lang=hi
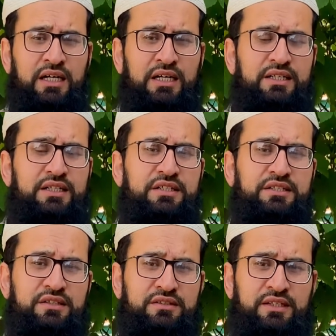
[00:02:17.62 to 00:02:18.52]
अगर किसी
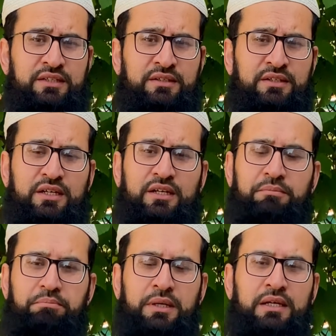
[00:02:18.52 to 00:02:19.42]
शख्स ने
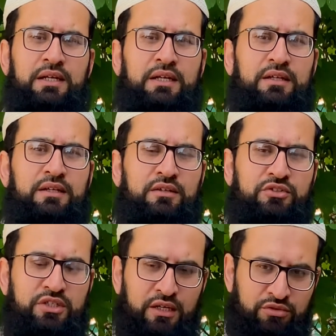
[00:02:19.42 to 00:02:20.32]
पहले
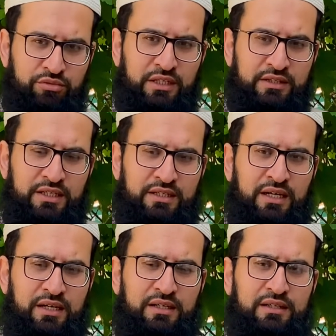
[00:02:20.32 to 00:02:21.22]
चार सुन्नतें
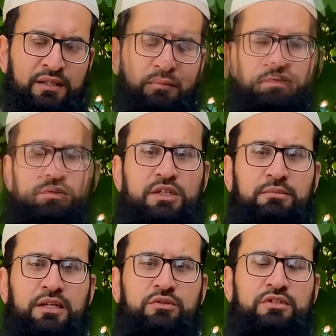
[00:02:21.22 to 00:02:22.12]
अदा कर लीं फिर
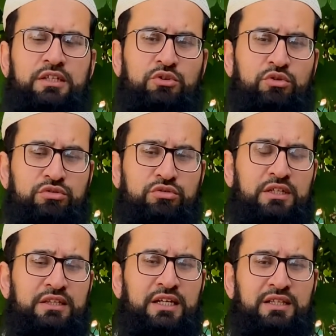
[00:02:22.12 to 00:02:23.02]
उसके बाद उसने दो
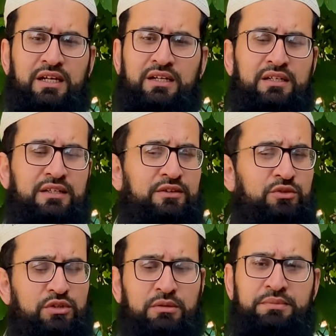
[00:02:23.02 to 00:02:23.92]
सुन्नतें अदा कर लीं
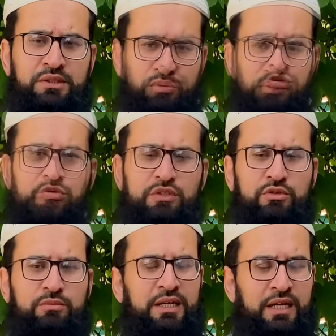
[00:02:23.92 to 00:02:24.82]
तो तब भी दोनों
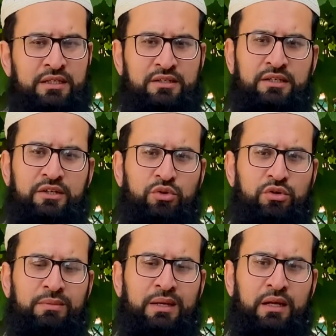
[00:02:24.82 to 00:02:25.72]
सूरतों में ऐसा ही
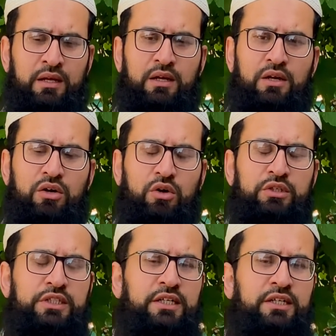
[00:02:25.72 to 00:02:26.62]
हुक्म है
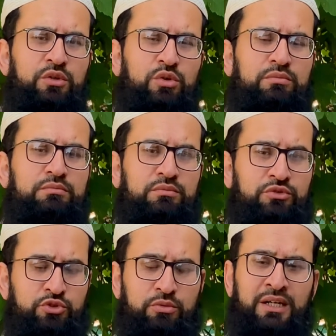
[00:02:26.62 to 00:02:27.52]
और यही हुक्म
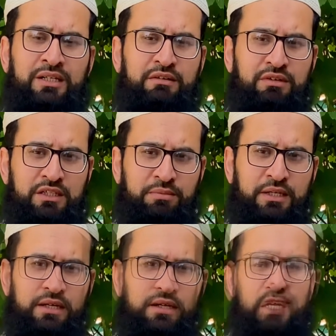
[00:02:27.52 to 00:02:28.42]
जुमा के वक्त
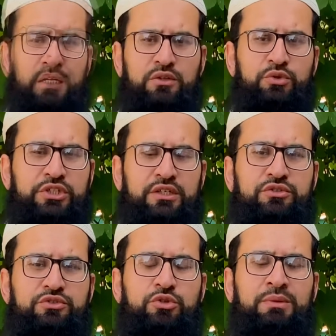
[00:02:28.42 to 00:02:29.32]
भी है अगर कोई
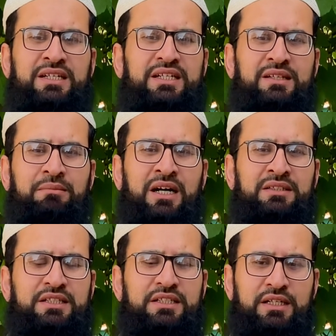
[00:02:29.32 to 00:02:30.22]
शख्स जुमा की
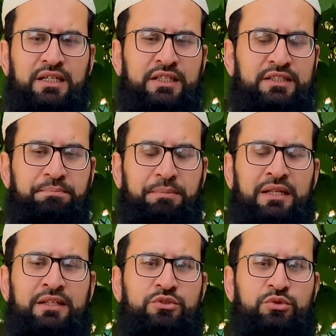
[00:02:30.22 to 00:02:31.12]
नमाज की अदायगी से
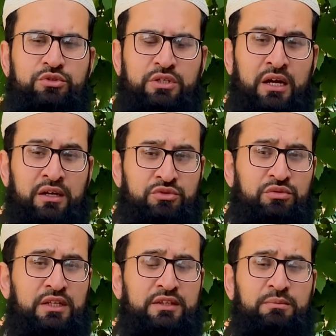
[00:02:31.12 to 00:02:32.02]
पहले जो चार
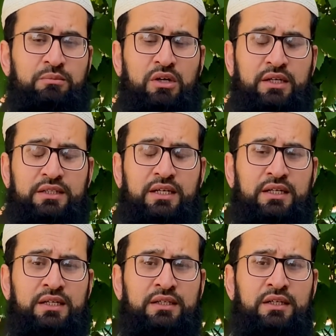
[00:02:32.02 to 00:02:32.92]
सुन्नतें
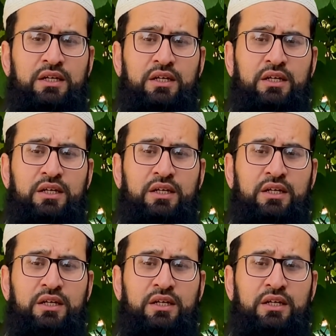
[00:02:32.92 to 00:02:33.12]
मौक़दा हैं